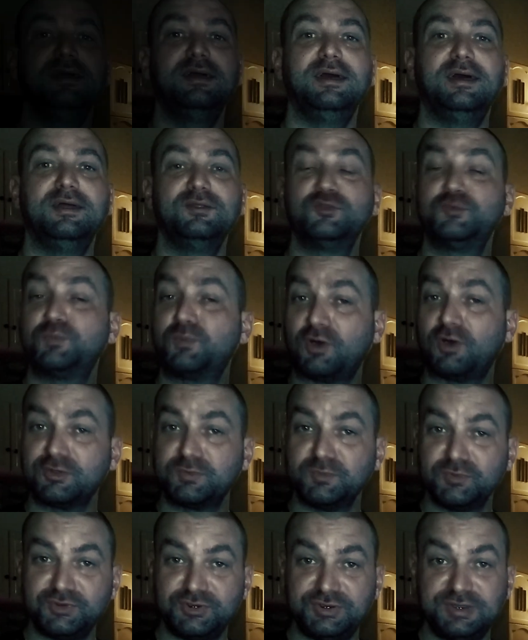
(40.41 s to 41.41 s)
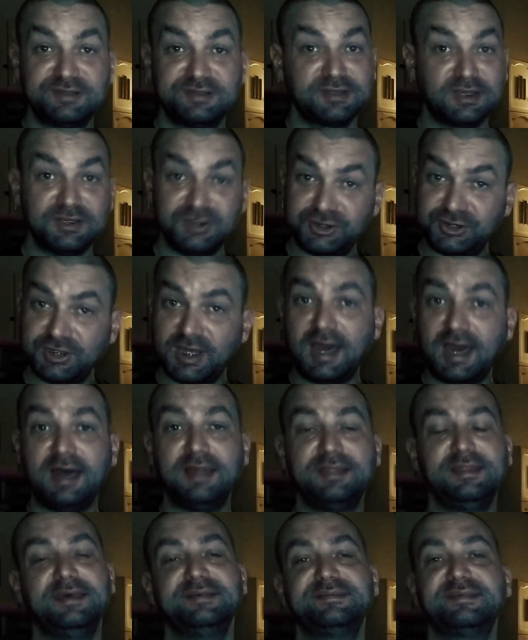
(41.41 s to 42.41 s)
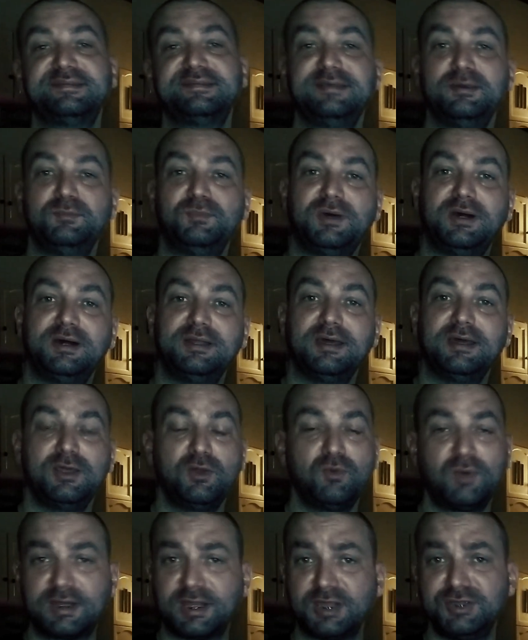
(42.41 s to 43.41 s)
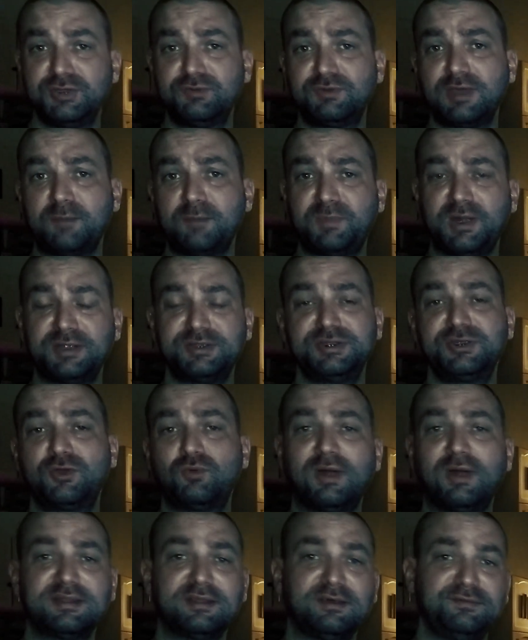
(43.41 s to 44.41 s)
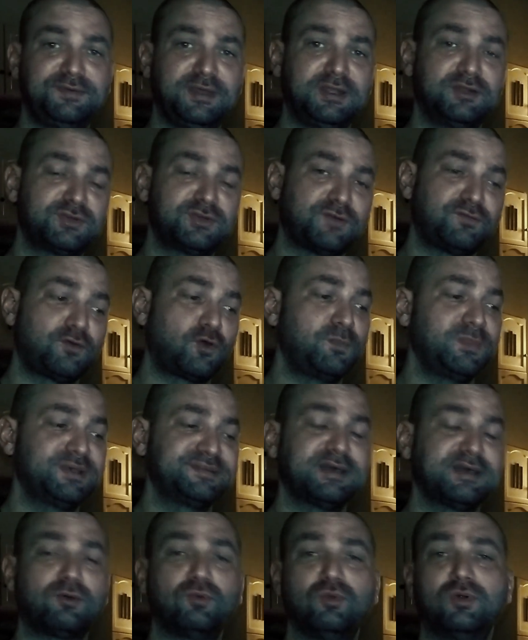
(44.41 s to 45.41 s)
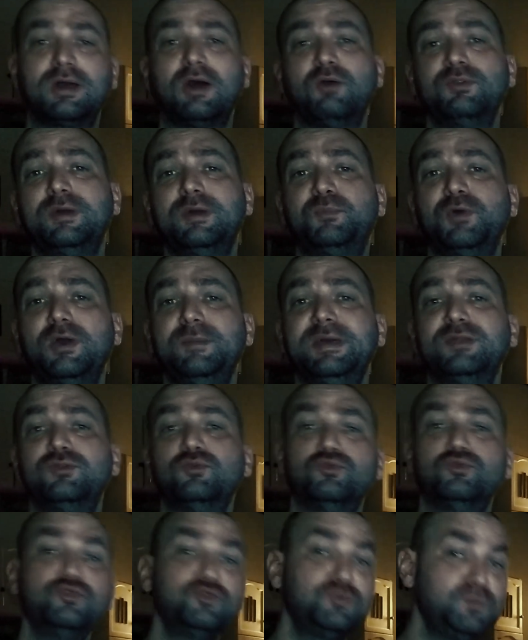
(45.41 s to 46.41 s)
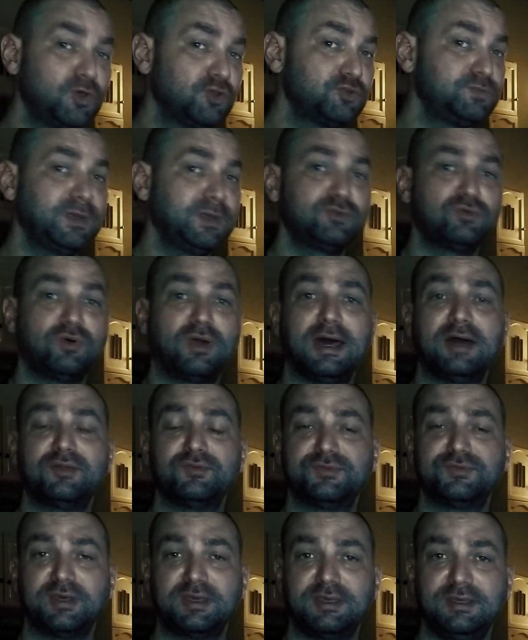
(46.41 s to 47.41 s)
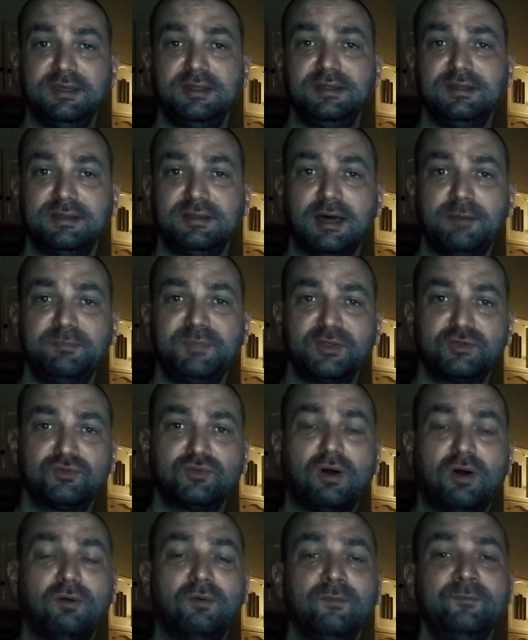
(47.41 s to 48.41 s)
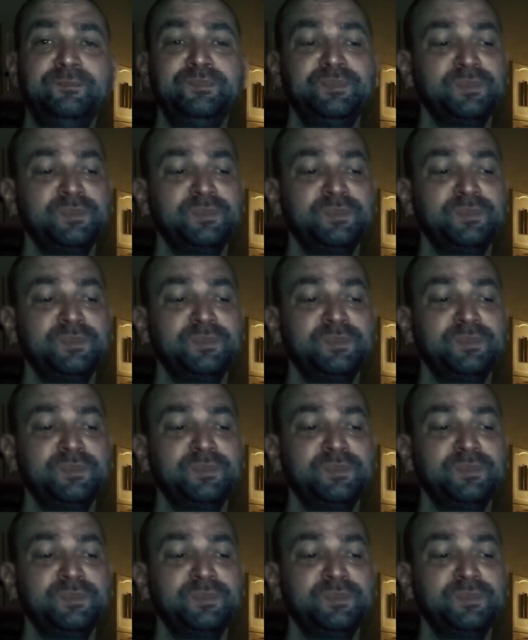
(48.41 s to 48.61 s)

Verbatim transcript: É, nos próximos dias, já nessa semana. Eu acredito que a partir de quarta-feira eu já vou começar a colocar o depoimento dos meus mentorados aqui, tá, pessoal?